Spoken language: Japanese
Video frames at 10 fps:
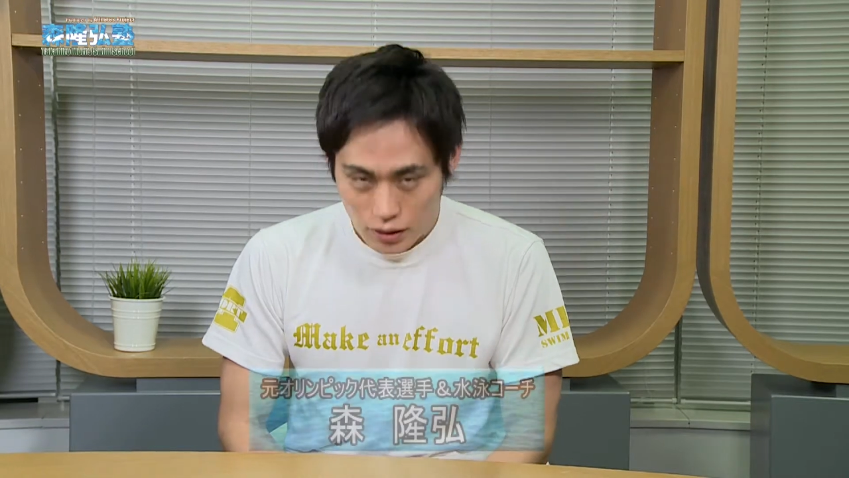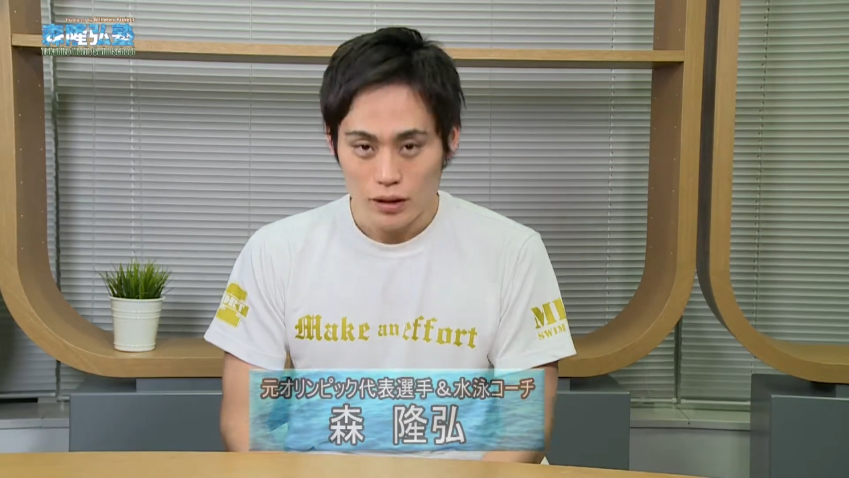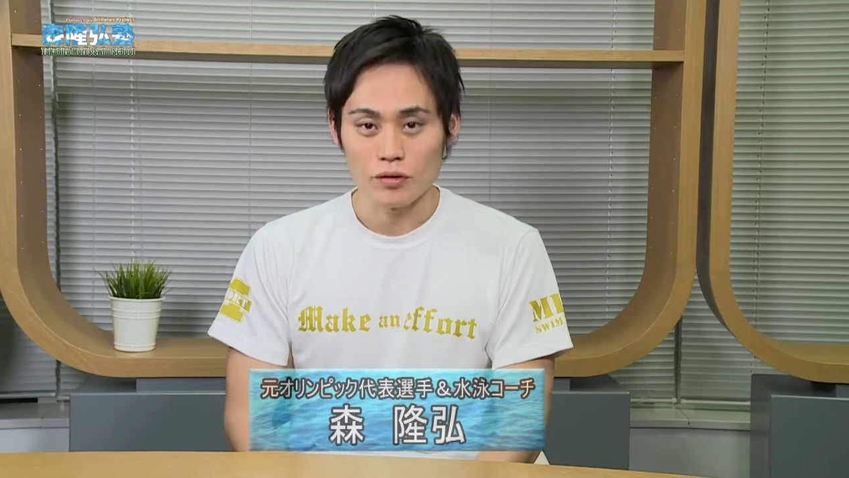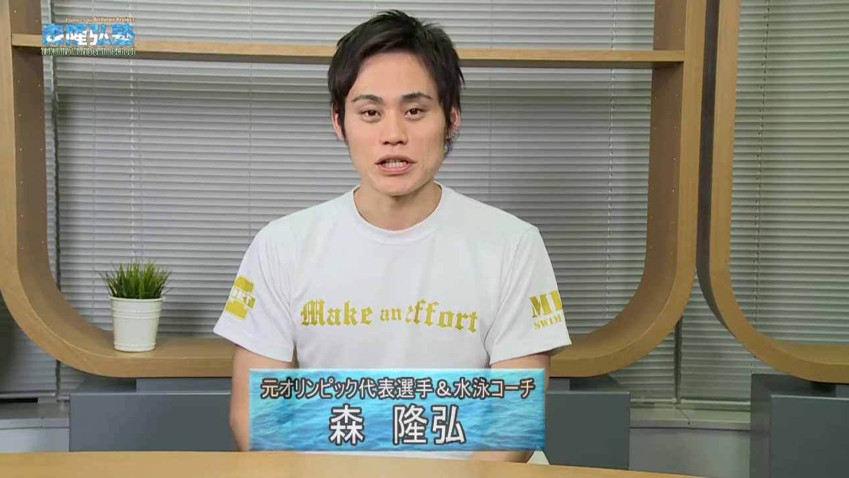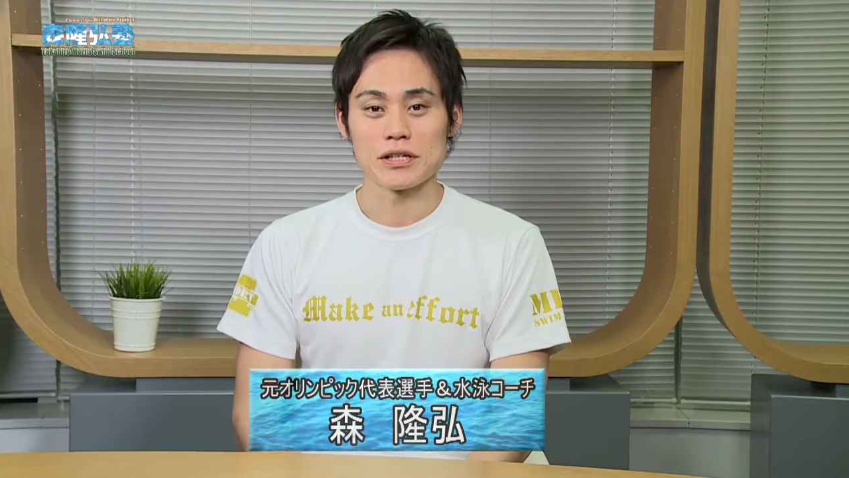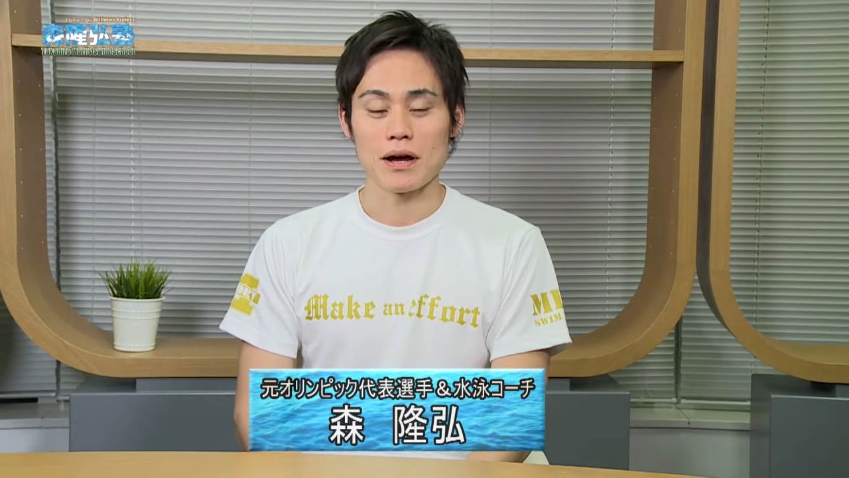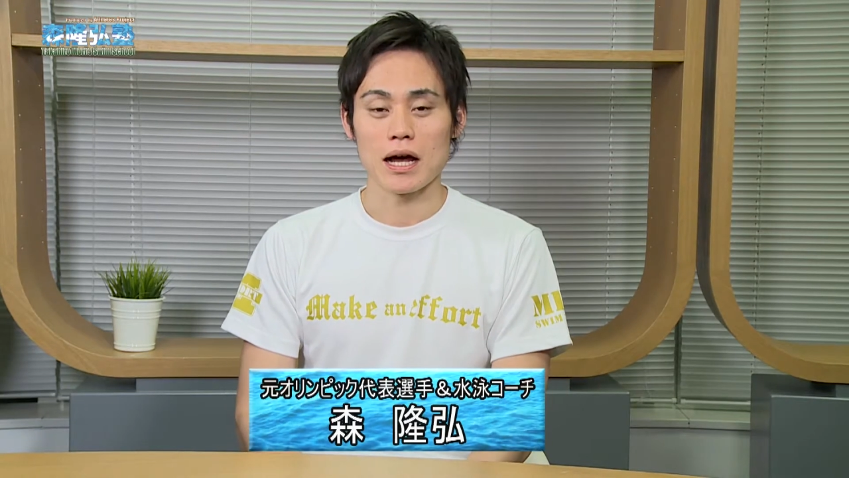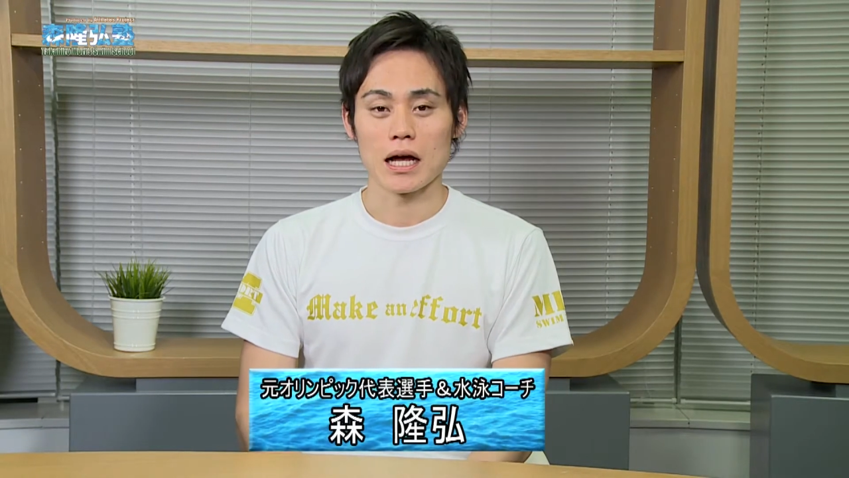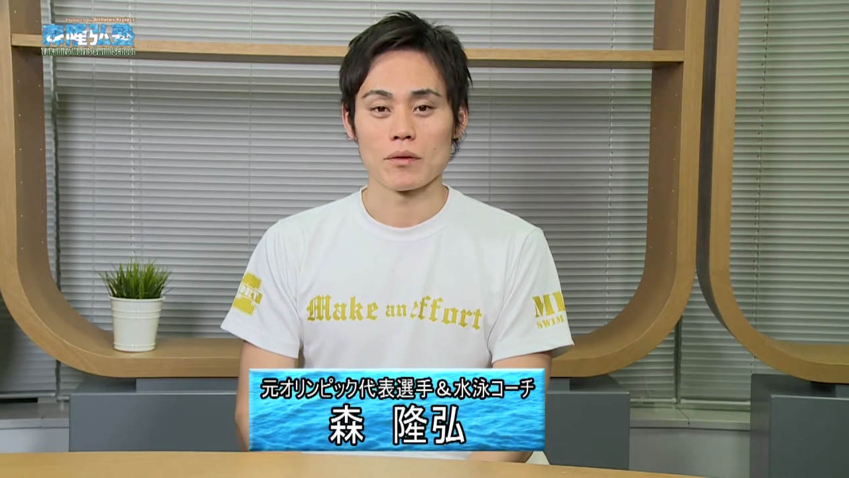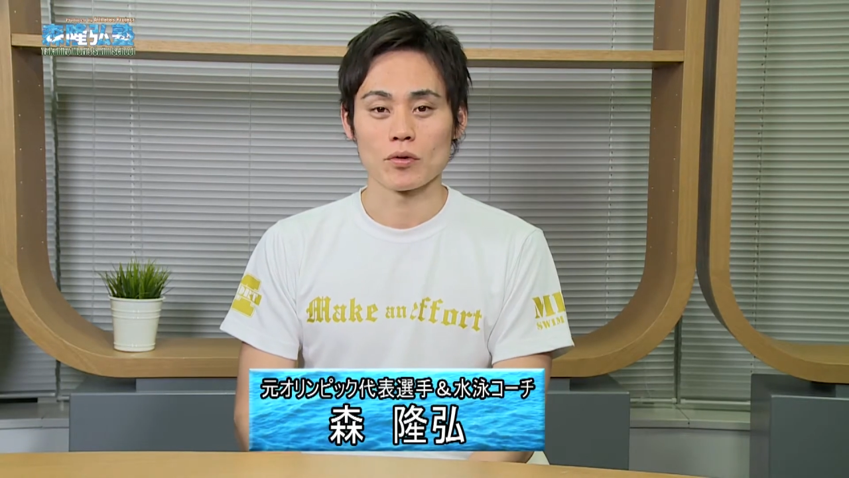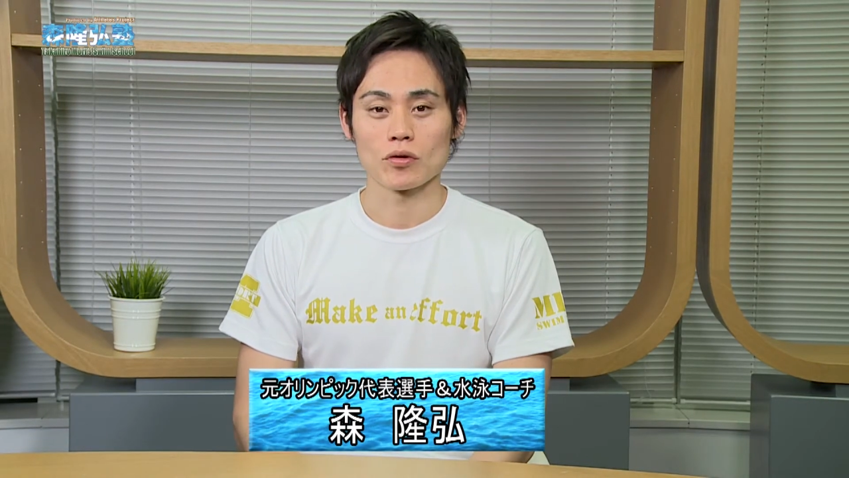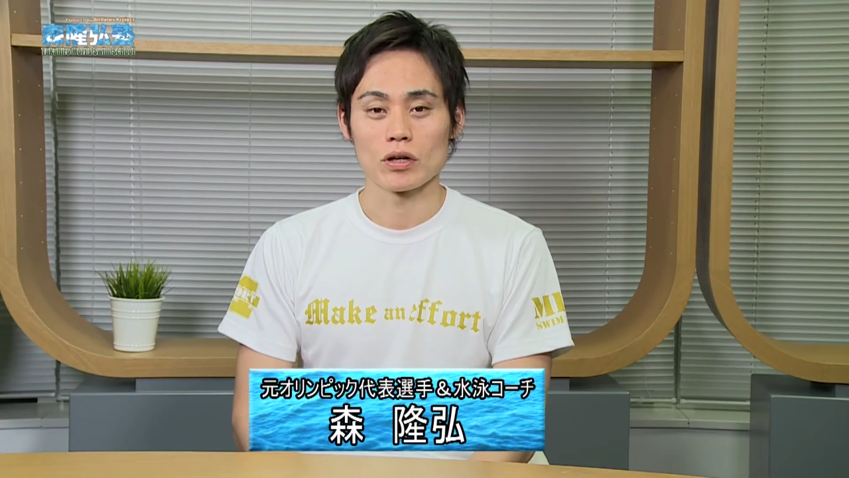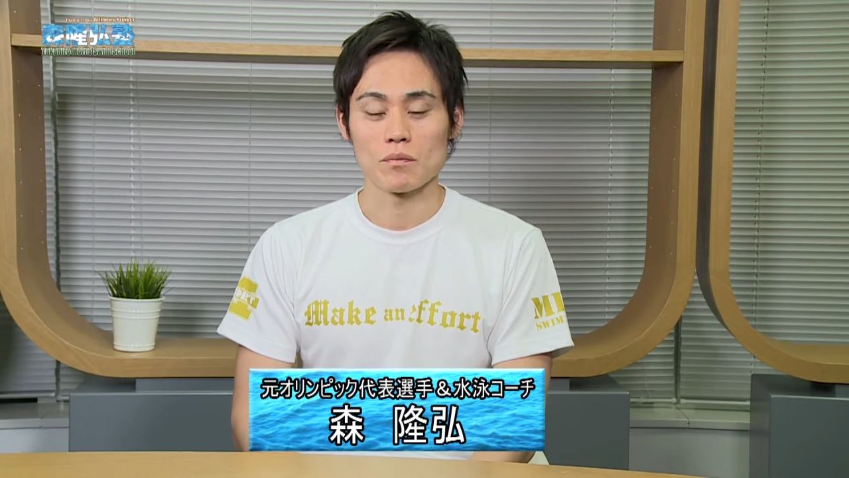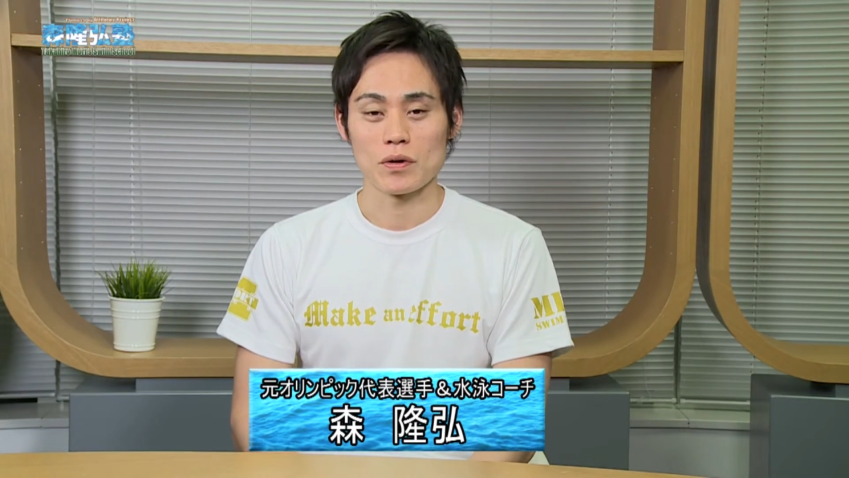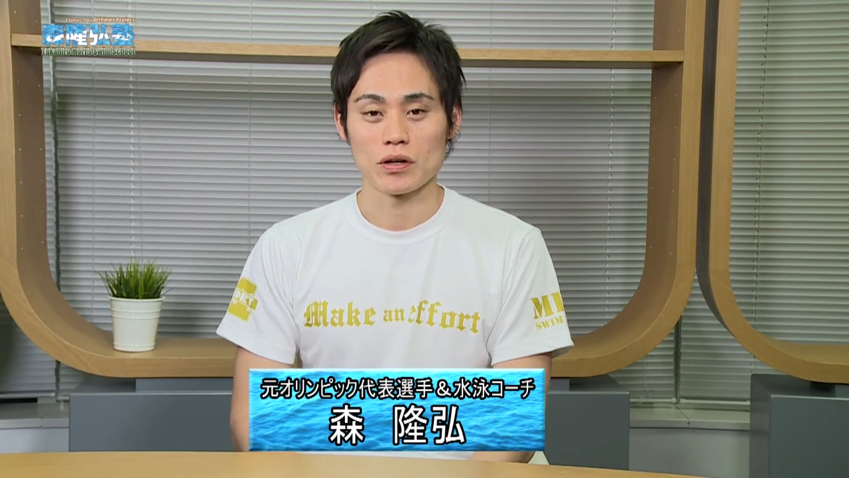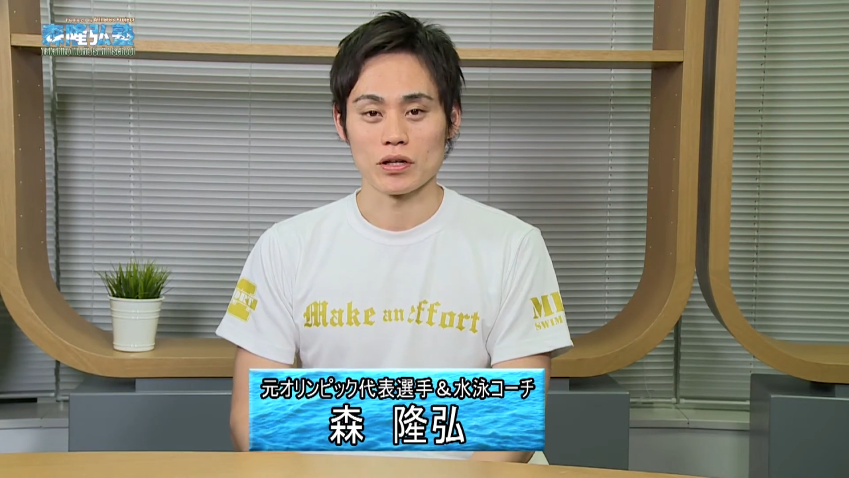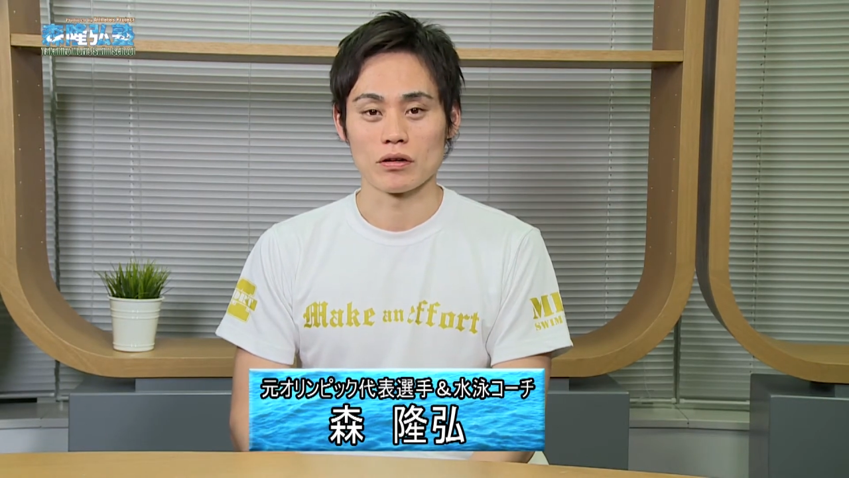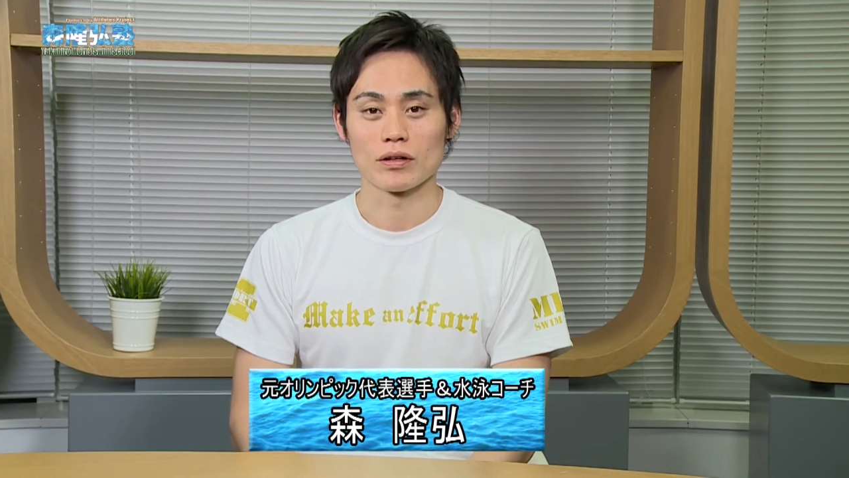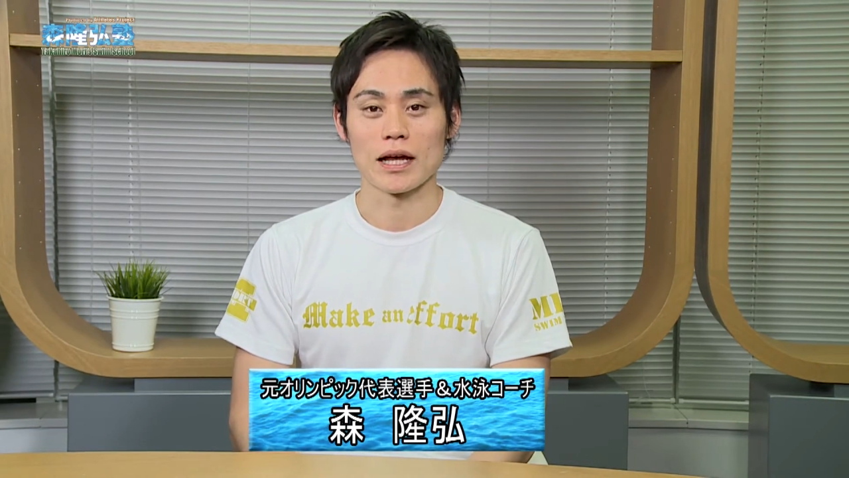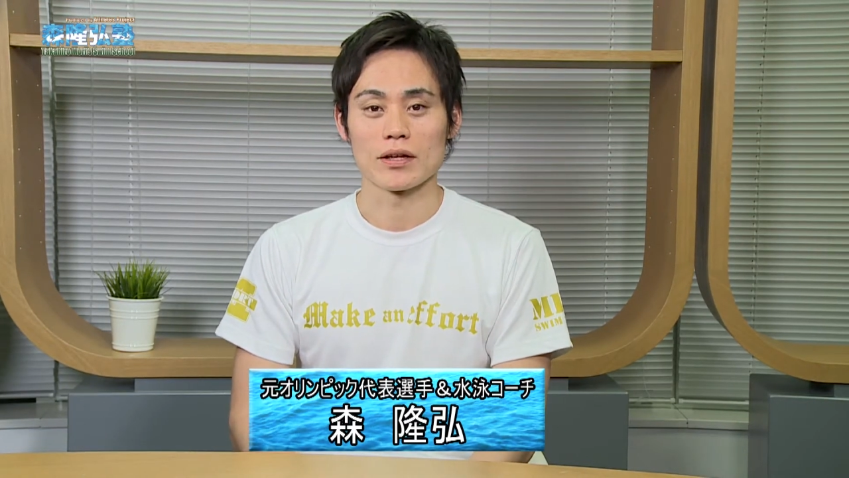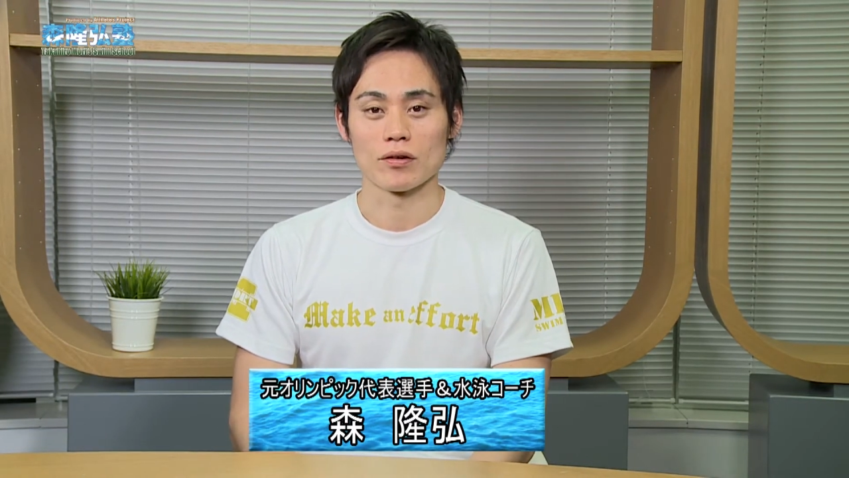こんにちは元オリンピック日本代